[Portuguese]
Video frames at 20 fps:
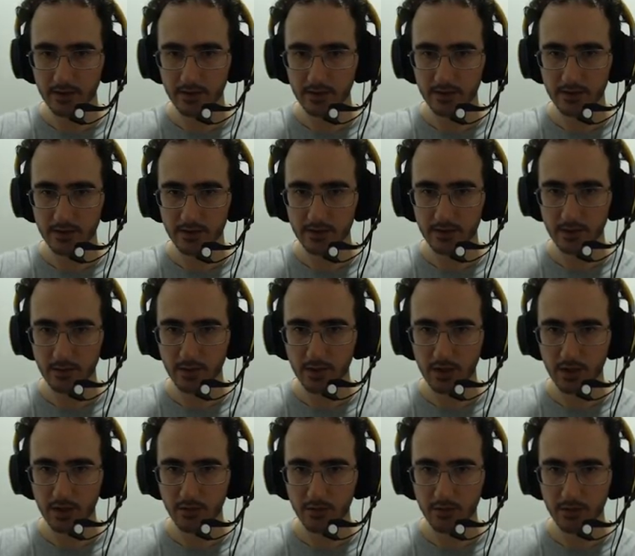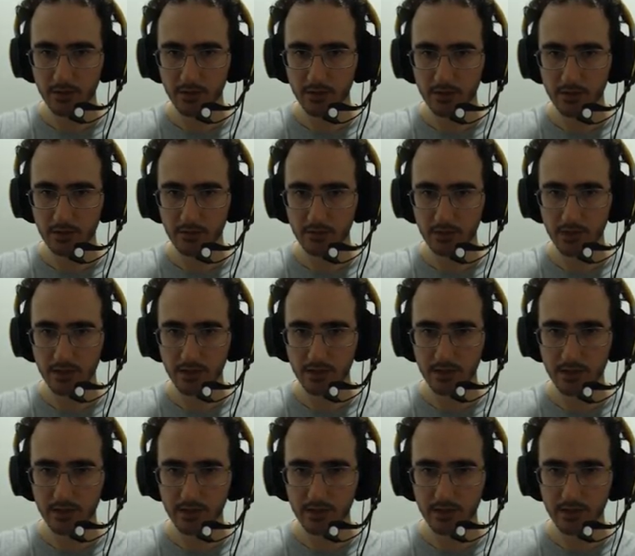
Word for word: Examinamos e o gigante